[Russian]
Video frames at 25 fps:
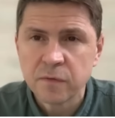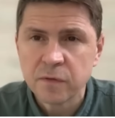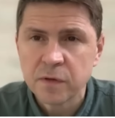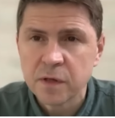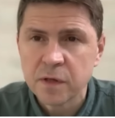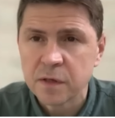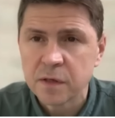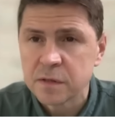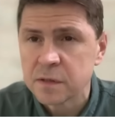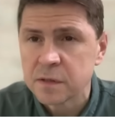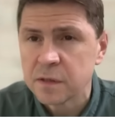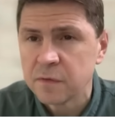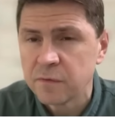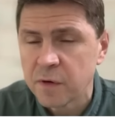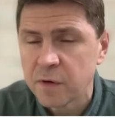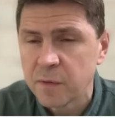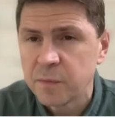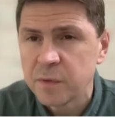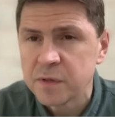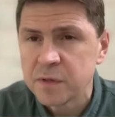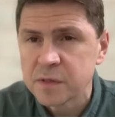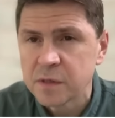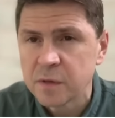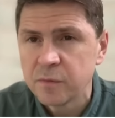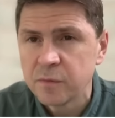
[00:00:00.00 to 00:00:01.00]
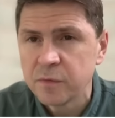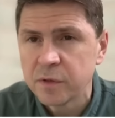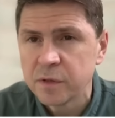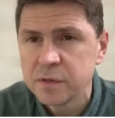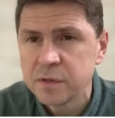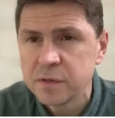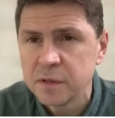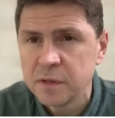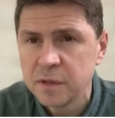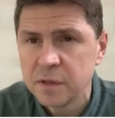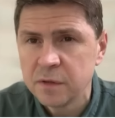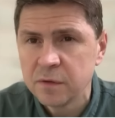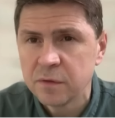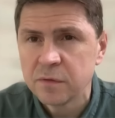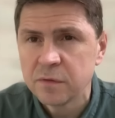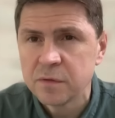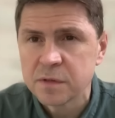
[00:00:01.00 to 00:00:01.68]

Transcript: Федерация европейскому континенту,